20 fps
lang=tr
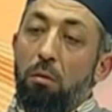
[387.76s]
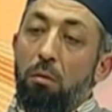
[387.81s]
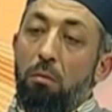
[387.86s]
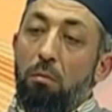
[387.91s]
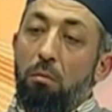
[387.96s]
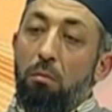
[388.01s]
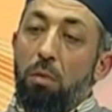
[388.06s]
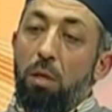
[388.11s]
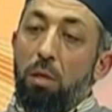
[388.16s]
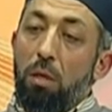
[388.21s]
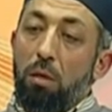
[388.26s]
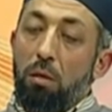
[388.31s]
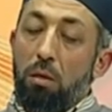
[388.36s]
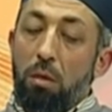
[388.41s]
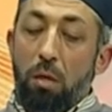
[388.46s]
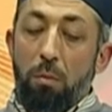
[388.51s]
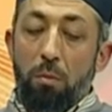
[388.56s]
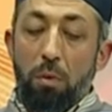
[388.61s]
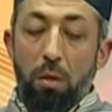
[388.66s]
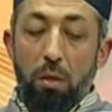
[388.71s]
bana
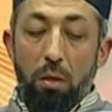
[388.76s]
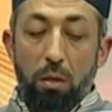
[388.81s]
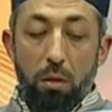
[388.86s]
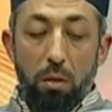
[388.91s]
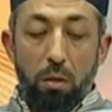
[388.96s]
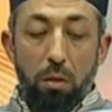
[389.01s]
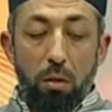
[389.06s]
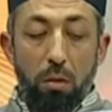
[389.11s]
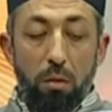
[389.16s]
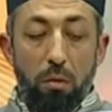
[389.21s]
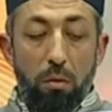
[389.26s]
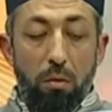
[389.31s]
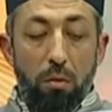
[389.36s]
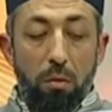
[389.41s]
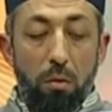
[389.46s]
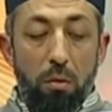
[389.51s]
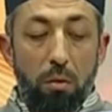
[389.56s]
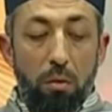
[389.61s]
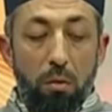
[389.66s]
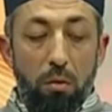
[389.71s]
tebliğ etti.
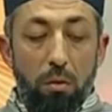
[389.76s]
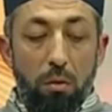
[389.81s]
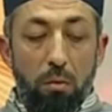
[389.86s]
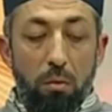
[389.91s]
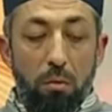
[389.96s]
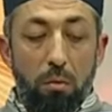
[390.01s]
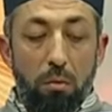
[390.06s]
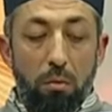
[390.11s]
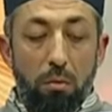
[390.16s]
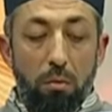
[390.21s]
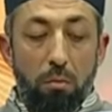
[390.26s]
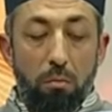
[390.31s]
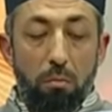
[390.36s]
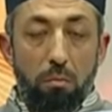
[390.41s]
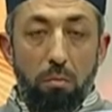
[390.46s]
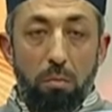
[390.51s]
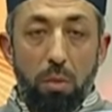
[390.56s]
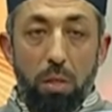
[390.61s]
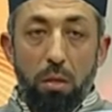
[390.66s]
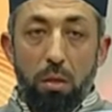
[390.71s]

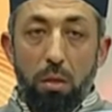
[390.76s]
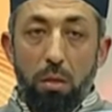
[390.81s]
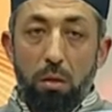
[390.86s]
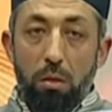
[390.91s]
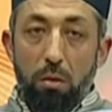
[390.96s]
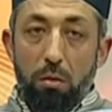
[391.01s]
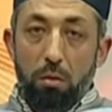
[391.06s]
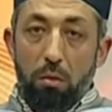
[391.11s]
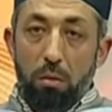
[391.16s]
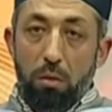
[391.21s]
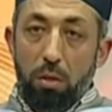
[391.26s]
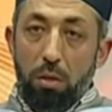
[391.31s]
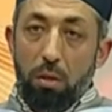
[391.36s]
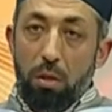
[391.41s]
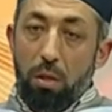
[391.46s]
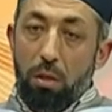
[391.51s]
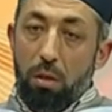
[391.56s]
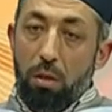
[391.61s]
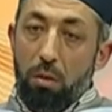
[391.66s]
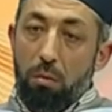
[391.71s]
Ben de
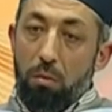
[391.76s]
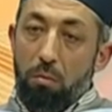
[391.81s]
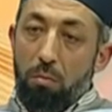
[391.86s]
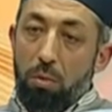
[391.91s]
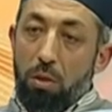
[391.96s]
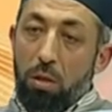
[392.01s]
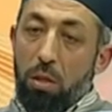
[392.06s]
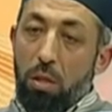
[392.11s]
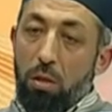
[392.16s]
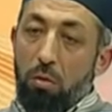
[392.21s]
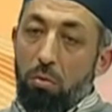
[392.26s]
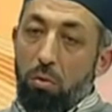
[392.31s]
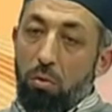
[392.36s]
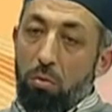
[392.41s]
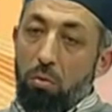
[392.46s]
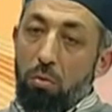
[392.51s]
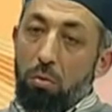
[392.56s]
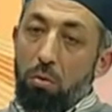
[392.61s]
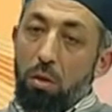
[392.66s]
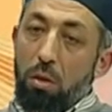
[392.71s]
dışarıdan psikiyatri
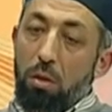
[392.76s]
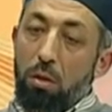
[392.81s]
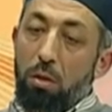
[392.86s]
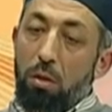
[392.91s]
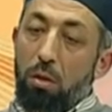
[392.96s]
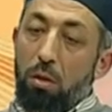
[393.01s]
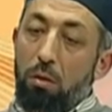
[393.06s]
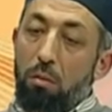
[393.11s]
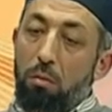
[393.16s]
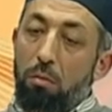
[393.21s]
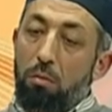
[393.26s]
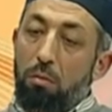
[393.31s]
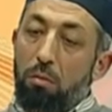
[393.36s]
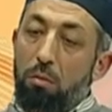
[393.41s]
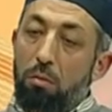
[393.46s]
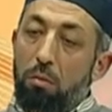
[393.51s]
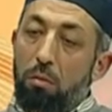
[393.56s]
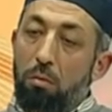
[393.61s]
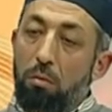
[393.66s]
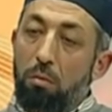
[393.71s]
doktorundan işte
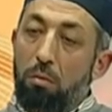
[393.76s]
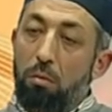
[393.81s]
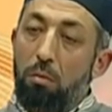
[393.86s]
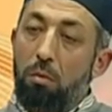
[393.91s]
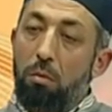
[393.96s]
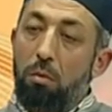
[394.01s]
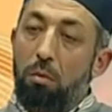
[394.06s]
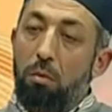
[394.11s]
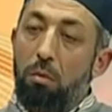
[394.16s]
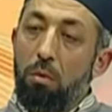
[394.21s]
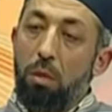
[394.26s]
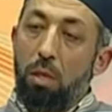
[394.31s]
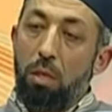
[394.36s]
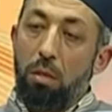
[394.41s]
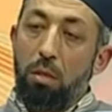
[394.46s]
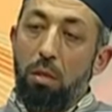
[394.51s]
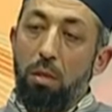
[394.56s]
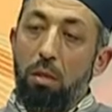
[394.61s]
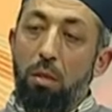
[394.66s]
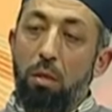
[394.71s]
yazı
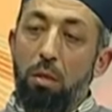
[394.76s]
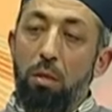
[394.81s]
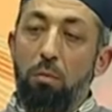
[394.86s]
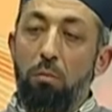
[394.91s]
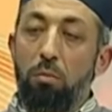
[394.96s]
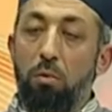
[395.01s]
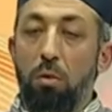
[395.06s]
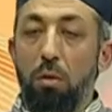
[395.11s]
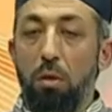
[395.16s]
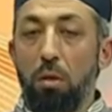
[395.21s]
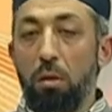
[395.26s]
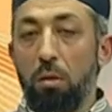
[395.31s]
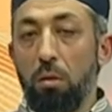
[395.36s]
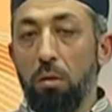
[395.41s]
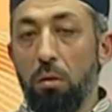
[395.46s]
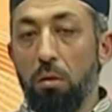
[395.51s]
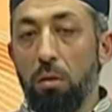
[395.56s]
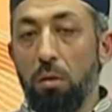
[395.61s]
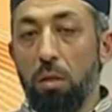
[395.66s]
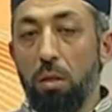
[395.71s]
getirdim. Sonra
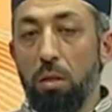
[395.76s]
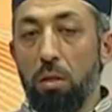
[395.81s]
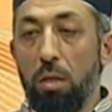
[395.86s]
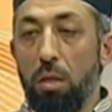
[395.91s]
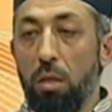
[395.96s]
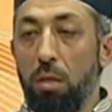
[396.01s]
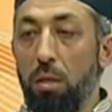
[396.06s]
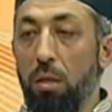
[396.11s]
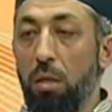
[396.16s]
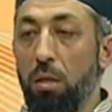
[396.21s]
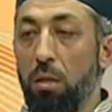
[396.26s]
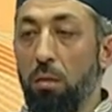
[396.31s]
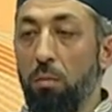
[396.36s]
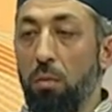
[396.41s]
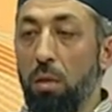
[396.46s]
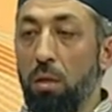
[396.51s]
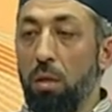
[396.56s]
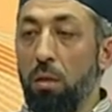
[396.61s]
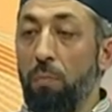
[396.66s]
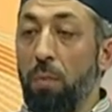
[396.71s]
gece
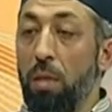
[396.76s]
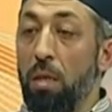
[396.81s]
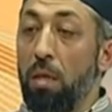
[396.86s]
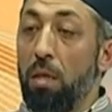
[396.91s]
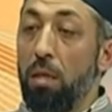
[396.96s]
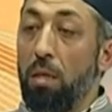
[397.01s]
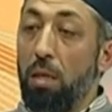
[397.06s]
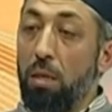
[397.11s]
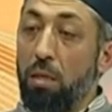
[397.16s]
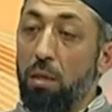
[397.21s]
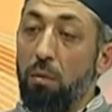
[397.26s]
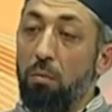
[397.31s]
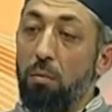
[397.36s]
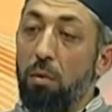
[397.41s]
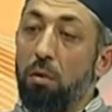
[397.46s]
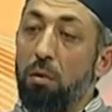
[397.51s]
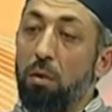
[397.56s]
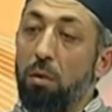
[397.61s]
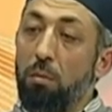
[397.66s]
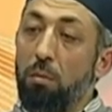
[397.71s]
yazılmadı. Yazılma,